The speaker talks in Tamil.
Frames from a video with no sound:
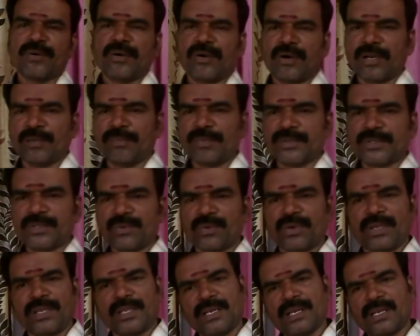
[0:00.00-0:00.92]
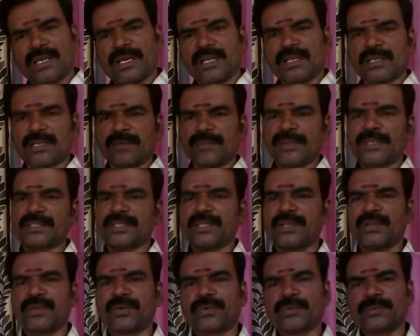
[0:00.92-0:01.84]
பகவானை பற்றி உங்கள் எல்லாருக்குமே
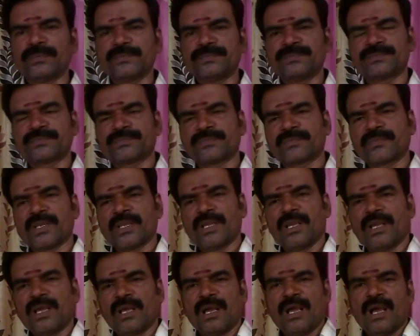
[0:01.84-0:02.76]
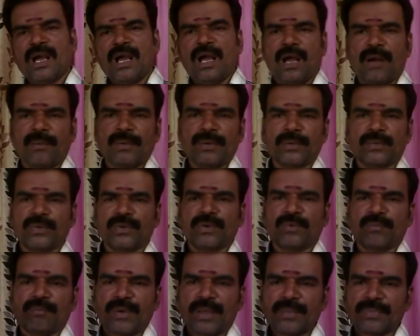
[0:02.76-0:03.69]
தெரியும் அவர்
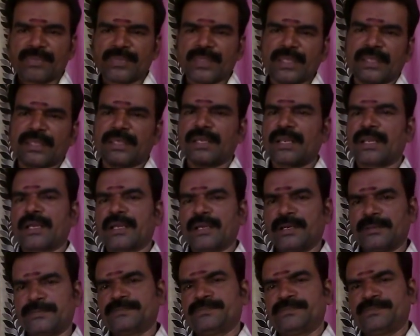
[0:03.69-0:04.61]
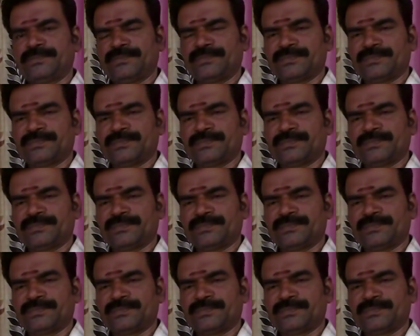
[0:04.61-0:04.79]
ஒரு மந்த கிரகம்